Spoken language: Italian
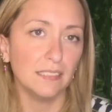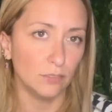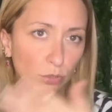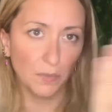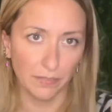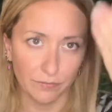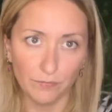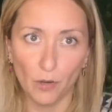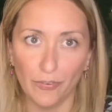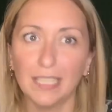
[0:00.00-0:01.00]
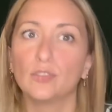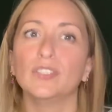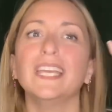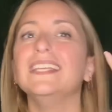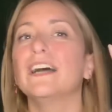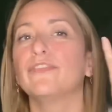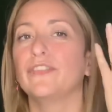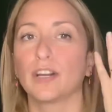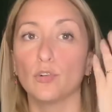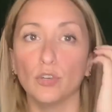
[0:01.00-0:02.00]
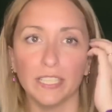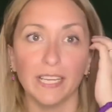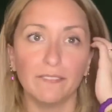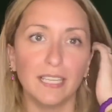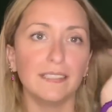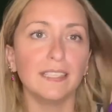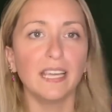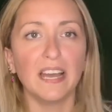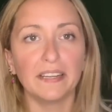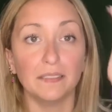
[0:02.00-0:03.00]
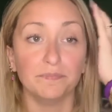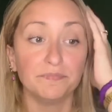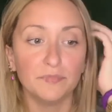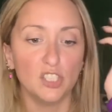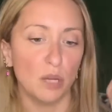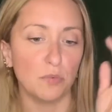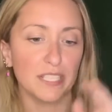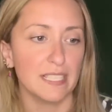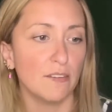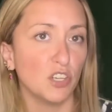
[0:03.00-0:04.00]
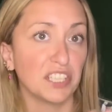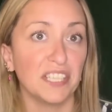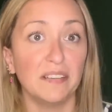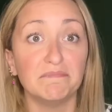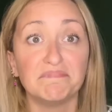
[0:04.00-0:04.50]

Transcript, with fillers: insomma ho fatto degli affaroni a Val di Chiana, diciamo che stavolta